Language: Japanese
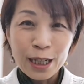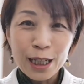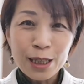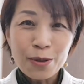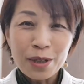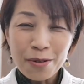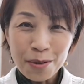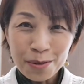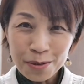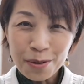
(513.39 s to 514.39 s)
基礎基
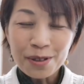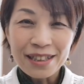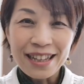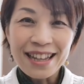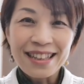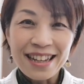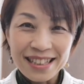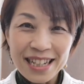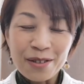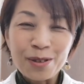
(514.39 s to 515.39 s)
本を丁寧
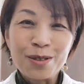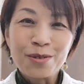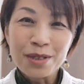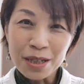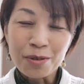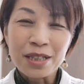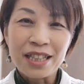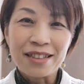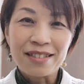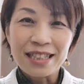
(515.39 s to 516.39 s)
にお上手に教
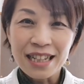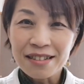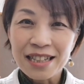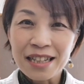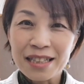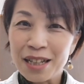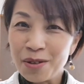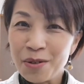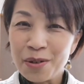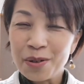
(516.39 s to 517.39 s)
えてくださる先生と